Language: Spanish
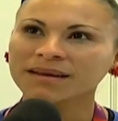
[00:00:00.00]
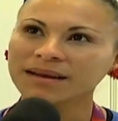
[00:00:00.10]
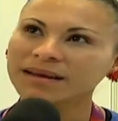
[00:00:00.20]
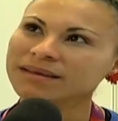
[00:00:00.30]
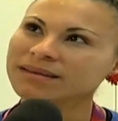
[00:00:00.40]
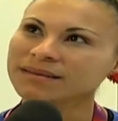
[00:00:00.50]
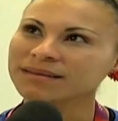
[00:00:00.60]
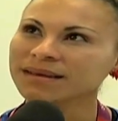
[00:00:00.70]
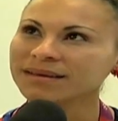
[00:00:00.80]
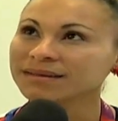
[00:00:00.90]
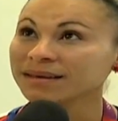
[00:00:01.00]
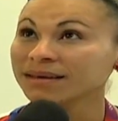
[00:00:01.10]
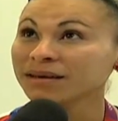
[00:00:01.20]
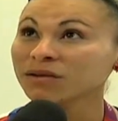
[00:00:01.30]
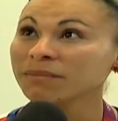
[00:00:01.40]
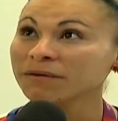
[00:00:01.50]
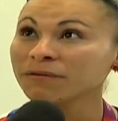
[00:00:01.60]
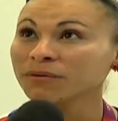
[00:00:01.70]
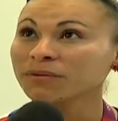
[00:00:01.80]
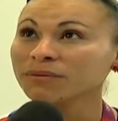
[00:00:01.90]
La gente que se quiere tomar
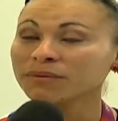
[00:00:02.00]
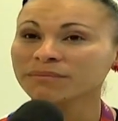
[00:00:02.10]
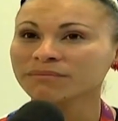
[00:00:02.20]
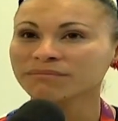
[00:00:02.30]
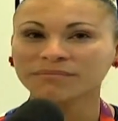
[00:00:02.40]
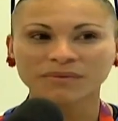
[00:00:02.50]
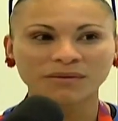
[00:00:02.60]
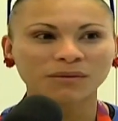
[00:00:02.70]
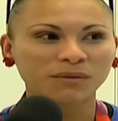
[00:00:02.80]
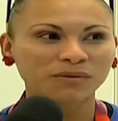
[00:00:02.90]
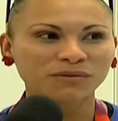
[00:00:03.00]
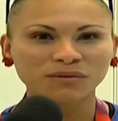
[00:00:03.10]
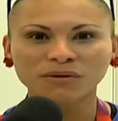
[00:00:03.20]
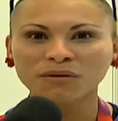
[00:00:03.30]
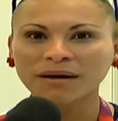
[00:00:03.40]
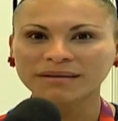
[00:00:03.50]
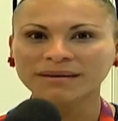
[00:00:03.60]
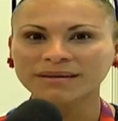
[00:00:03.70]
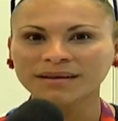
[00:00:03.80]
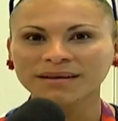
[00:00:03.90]
fotos con, nosotros los
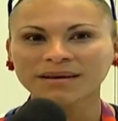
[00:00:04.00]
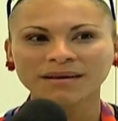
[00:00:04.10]
atletas,